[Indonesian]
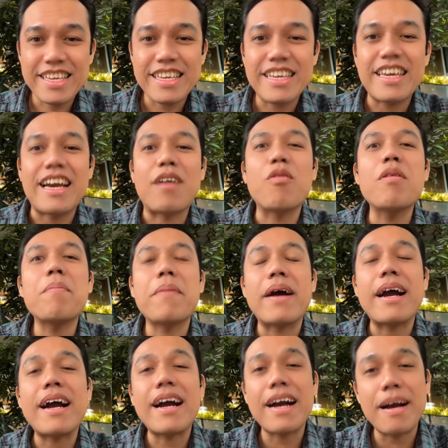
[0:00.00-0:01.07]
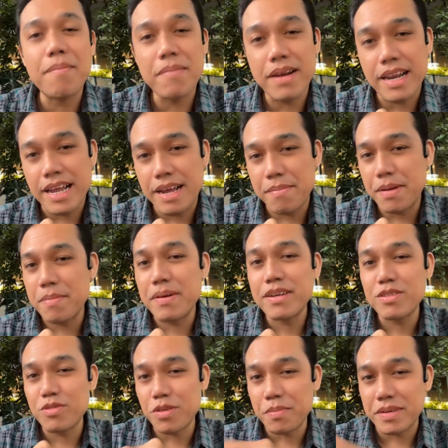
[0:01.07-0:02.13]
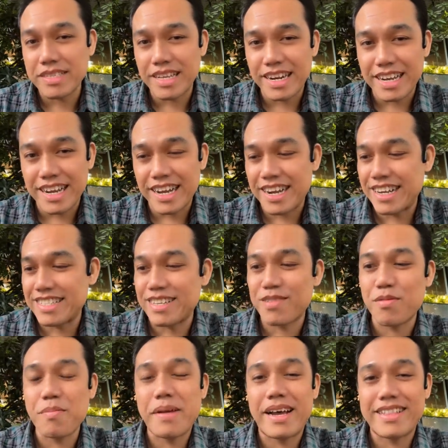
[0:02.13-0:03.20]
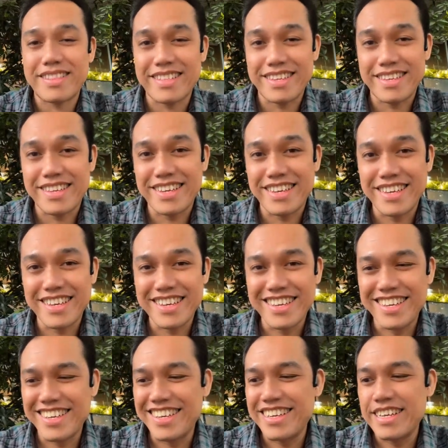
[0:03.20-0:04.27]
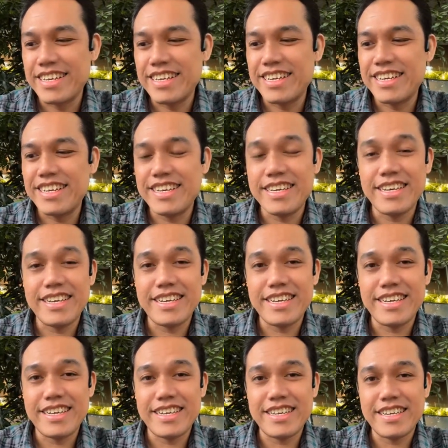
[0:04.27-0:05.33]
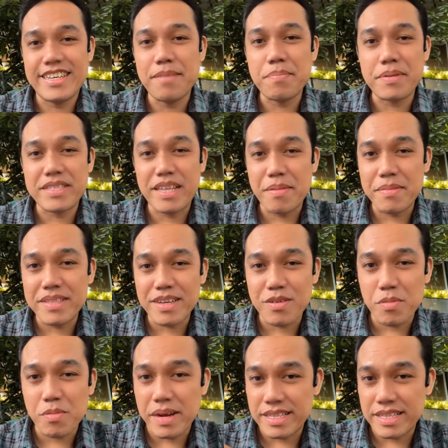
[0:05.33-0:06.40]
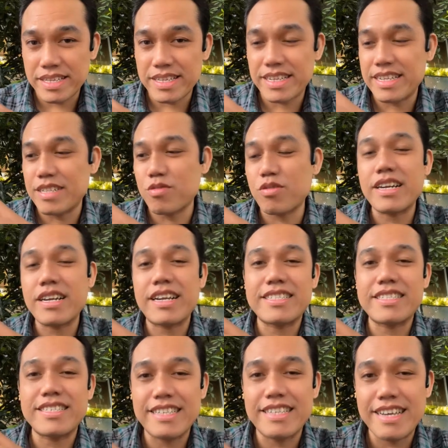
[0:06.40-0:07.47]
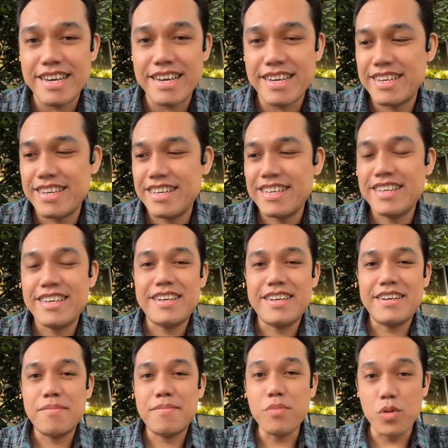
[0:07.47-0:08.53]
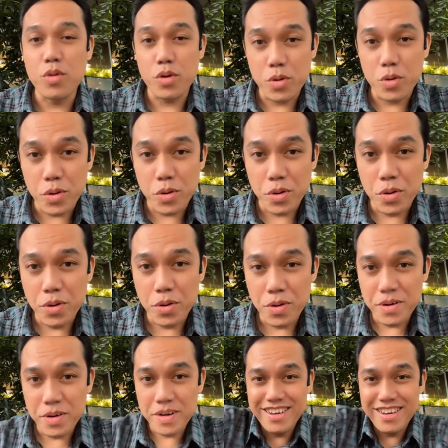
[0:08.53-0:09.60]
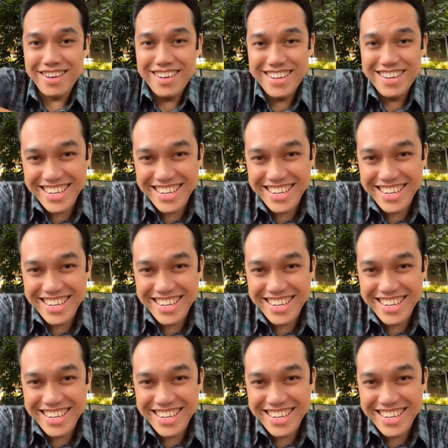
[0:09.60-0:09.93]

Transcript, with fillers: iya awak paham lah memang itu masalah kakak takut mati hmm. uh -uh. yang pertama takut mati itu kan artinya bodoh mm.